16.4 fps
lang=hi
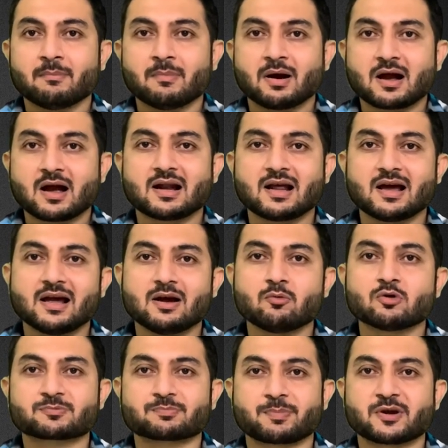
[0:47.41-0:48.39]
मखाना है
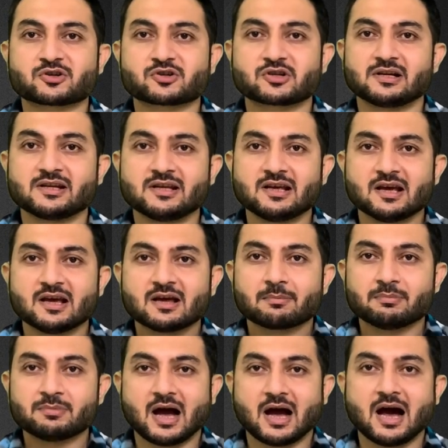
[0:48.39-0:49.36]
वो स्पेशली
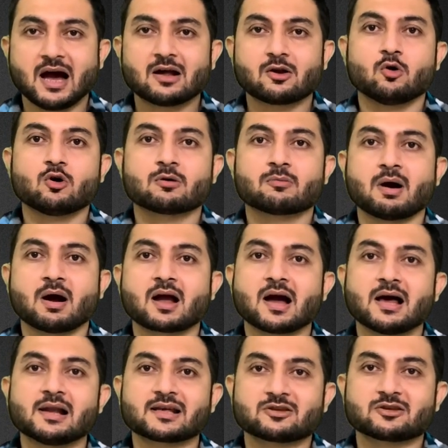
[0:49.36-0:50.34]
बिहार और
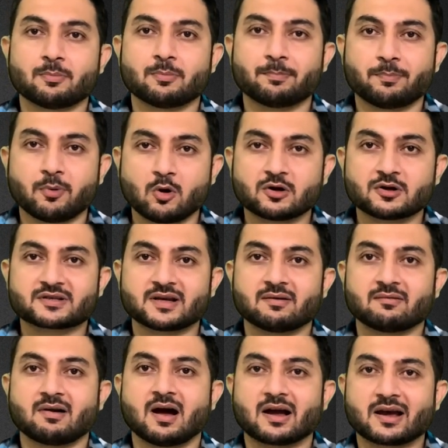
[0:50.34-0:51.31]
बंगाल के जो पोन्स है
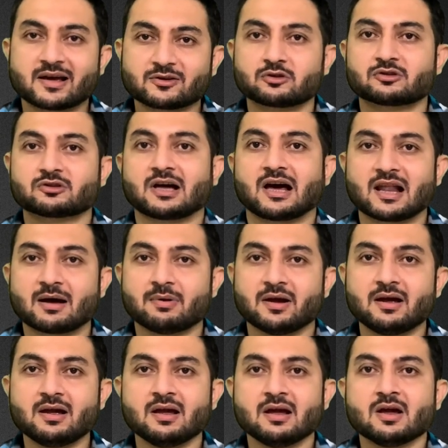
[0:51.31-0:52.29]
वहां के जो तालाब
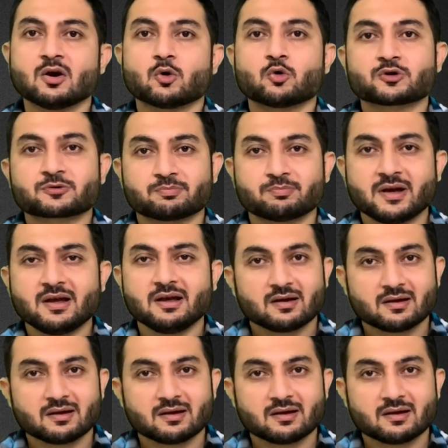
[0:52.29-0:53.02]
है उसमें